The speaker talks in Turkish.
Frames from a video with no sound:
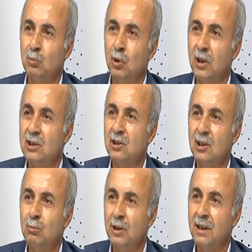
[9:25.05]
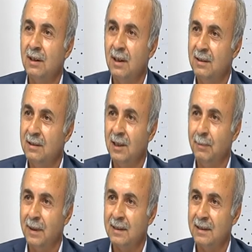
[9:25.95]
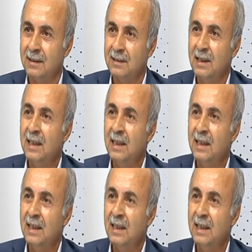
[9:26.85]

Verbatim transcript: Bu öğrencileri buraya kayıt yaparsanız.